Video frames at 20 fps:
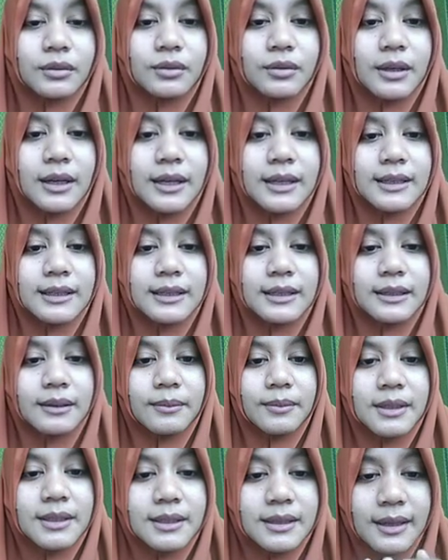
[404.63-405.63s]
Tuhan
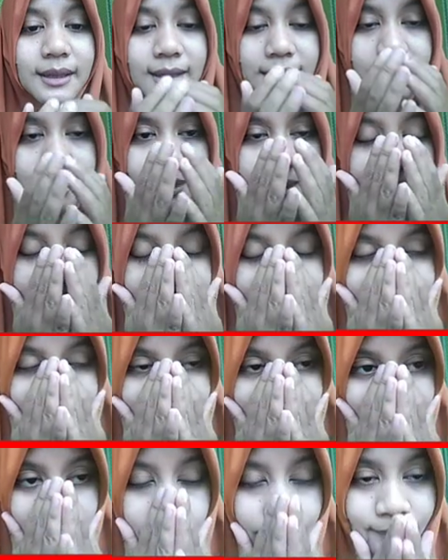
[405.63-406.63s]
semesta alam.
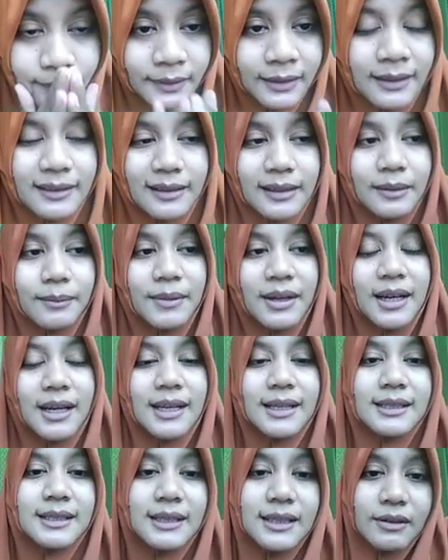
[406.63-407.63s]
Terima
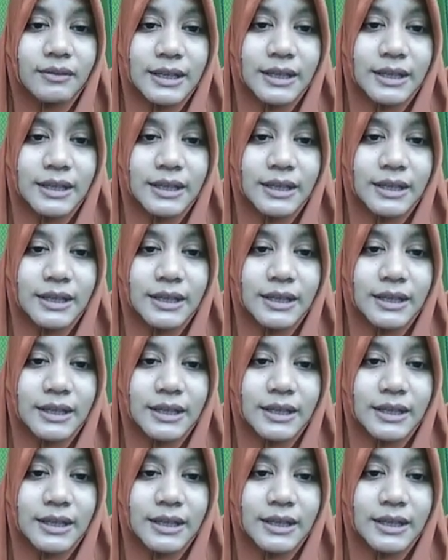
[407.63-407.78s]
kasih.